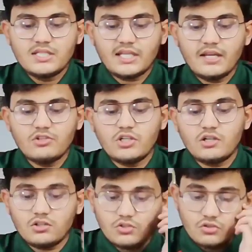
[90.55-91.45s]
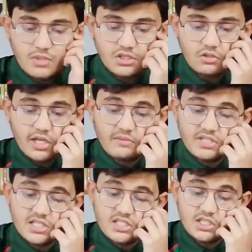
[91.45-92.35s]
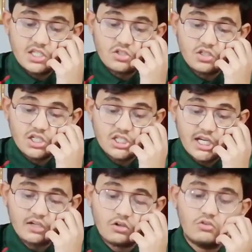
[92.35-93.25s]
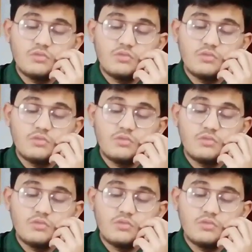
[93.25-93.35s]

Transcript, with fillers: যে কেউ যেন শুধুমাত্র এই মেসেজটি ত্রিশজনকে শেয়ার করো